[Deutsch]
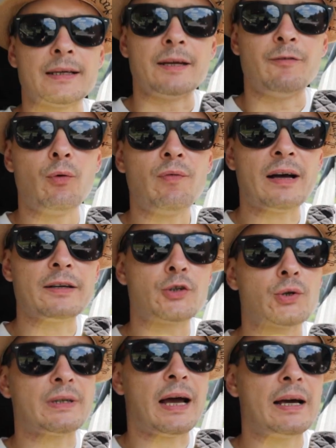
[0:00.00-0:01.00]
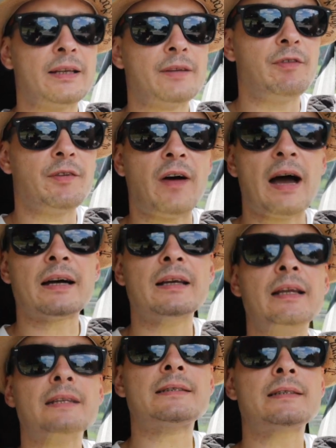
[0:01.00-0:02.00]
Ja, der Wohnwagen ist schon da, denn wir waren
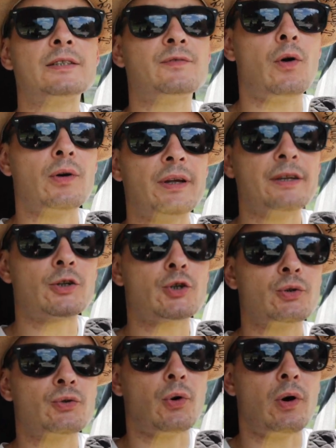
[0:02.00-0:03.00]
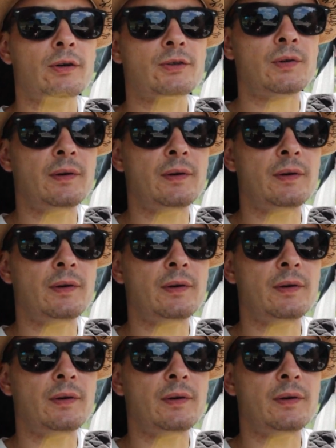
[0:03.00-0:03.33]
letztes Wochenende schon dort.